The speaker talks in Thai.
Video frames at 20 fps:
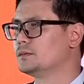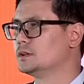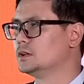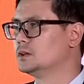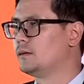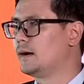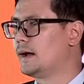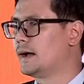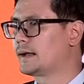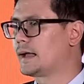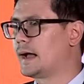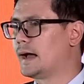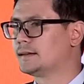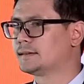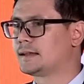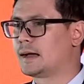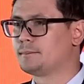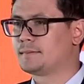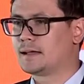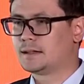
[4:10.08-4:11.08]
ผมถือว่าการ
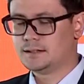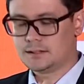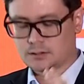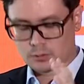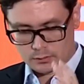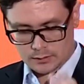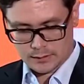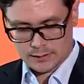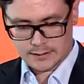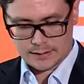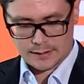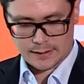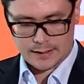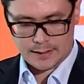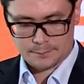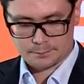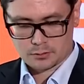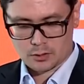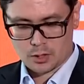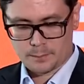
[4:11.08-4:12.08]
ทำหน้าที่ตรงนี้นะค
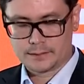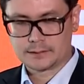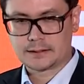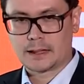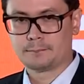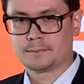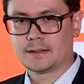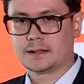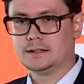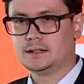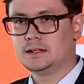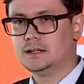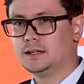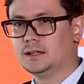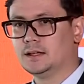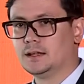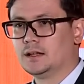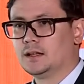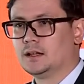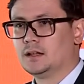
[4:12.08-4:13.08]
รับ ก็เป็นทำหน้าที่
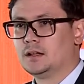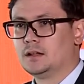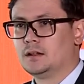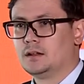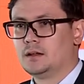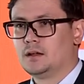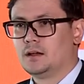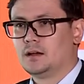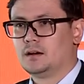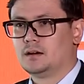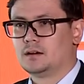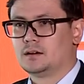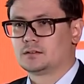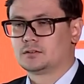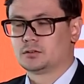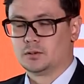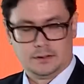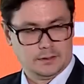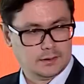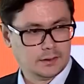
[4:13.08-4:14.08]

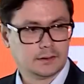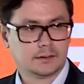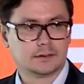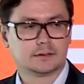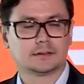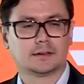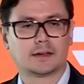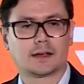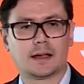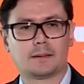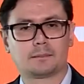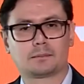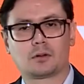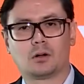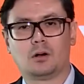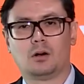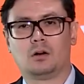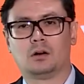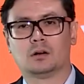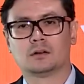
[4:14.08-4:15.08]
ส่วนหนึ่งนะครับ
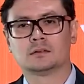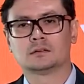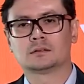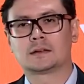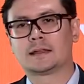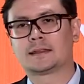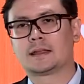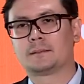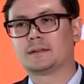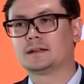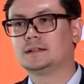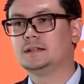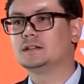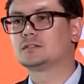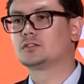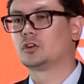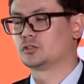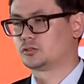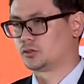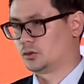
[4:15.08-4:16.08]
ของการทำหน้าที่
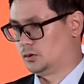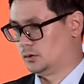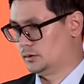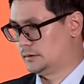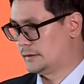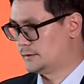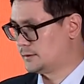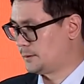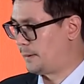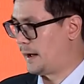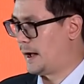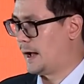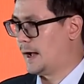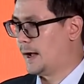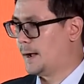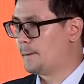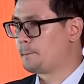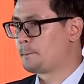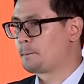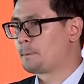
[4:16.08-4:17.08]
สสในสภา
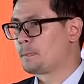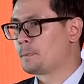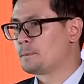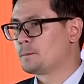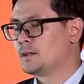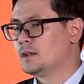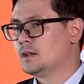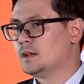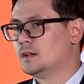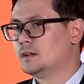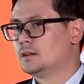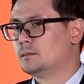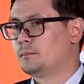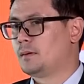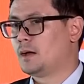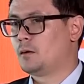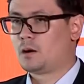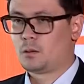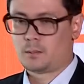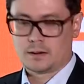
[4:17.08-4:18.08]

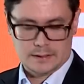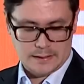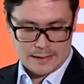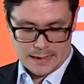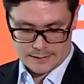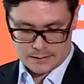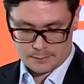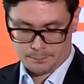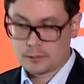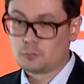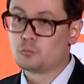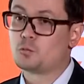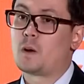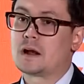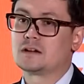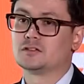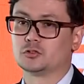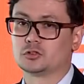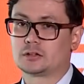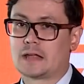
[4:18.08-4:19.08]
แม้ว่าวันนี้อาจจะเป็น
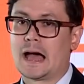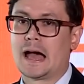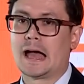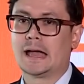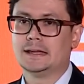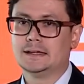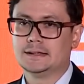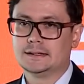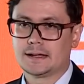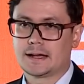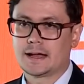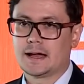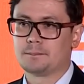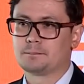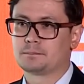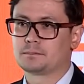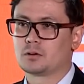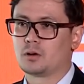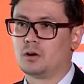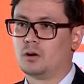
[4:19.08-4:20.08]
วันสุดท้ายนะครั
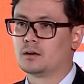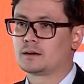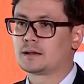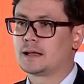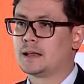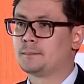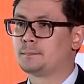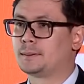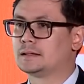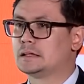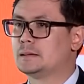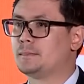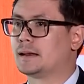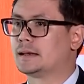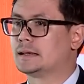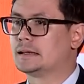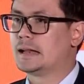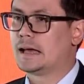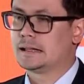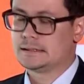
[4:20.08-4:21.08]
บของการปฏิบั
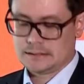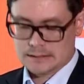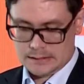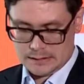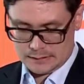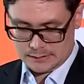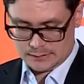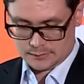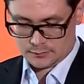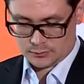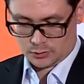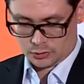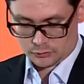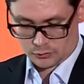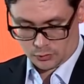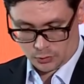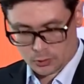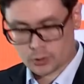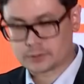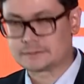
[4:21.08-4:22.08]
ติหน้าที่ส
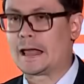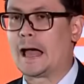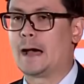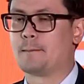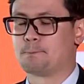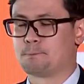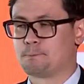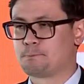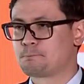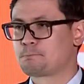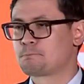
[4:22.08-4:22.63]
สก็ตาม